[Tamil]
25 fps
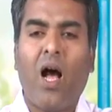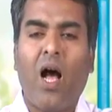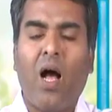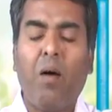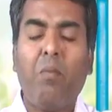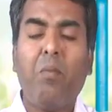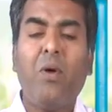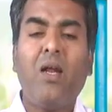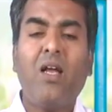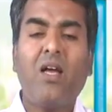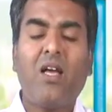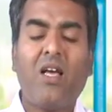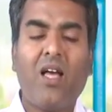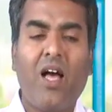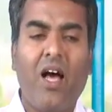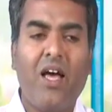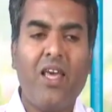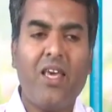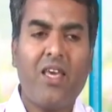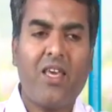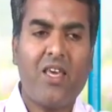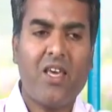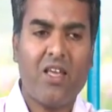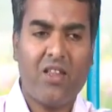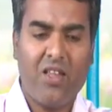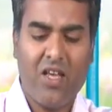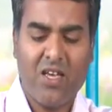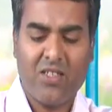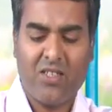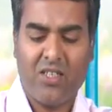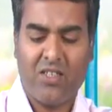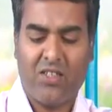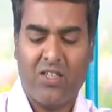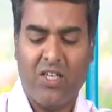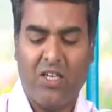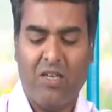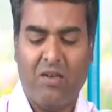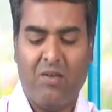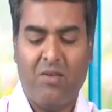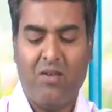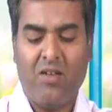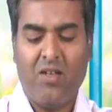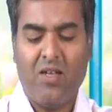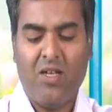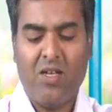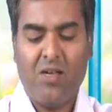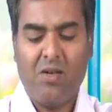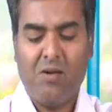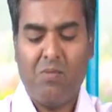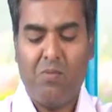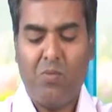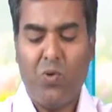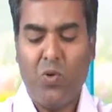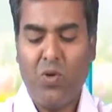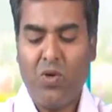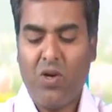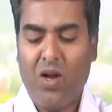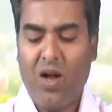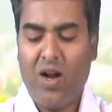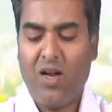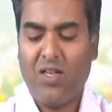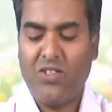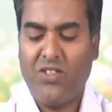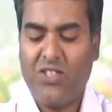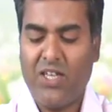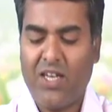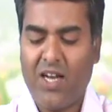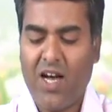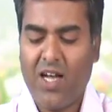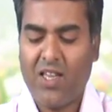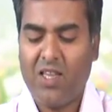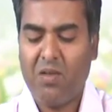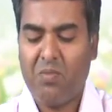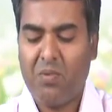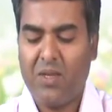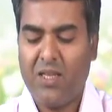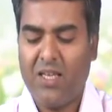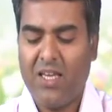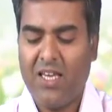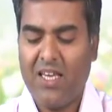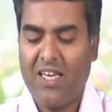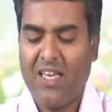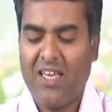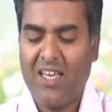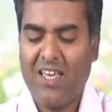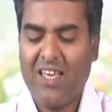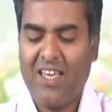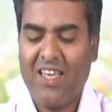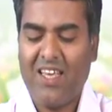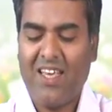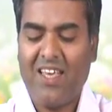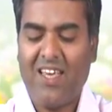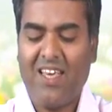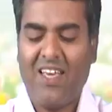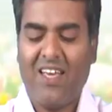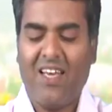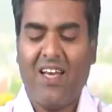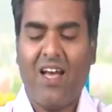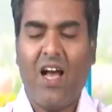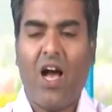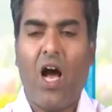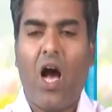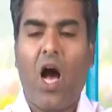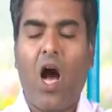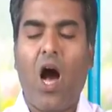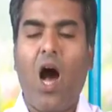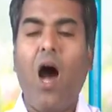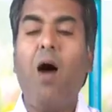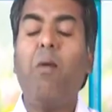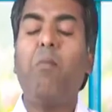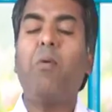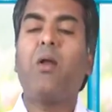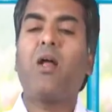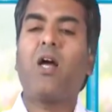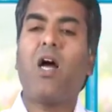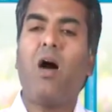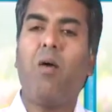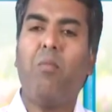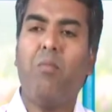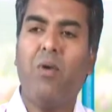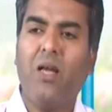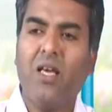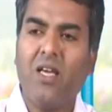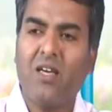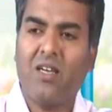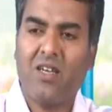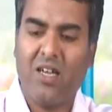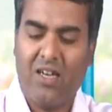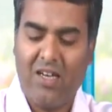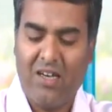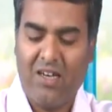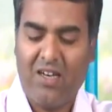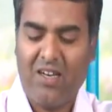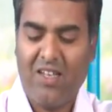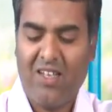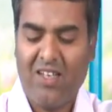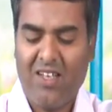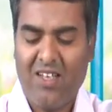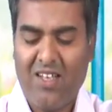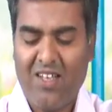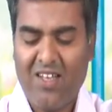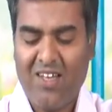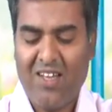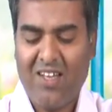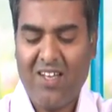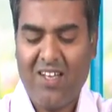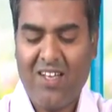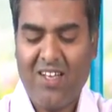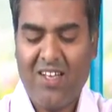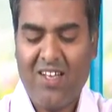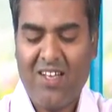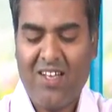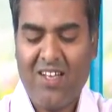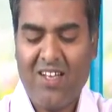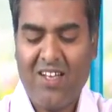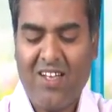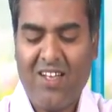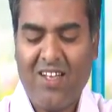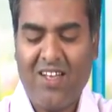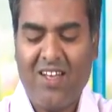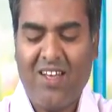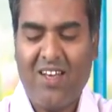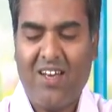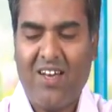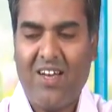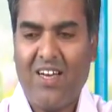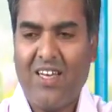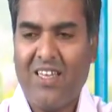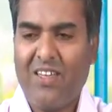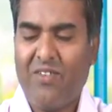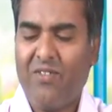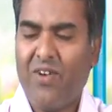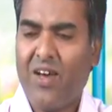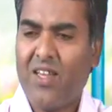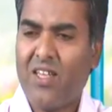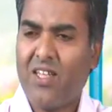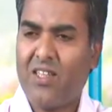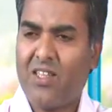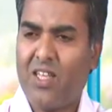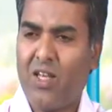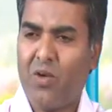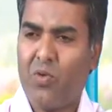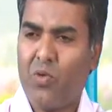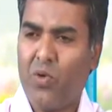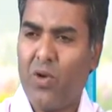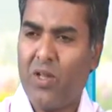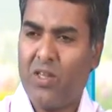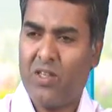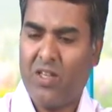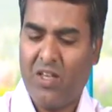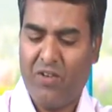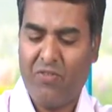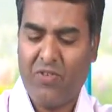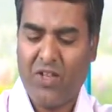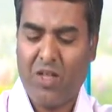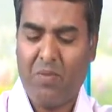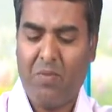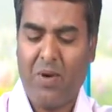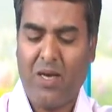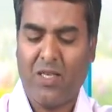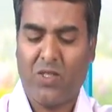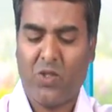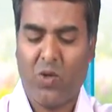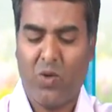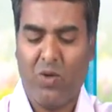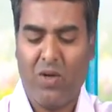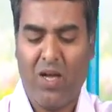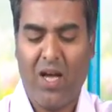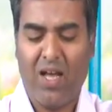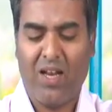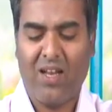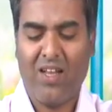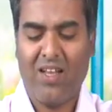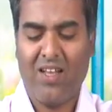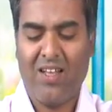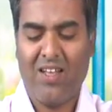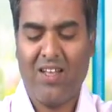அமெரிக்க ஐக்கிய தேசத்தின் முன்னாள் ஜனாதிபதி ஆபிரகாம் லிங்கன் இந்த வேதத்தை குறித்து விதமாய் சொன்னார்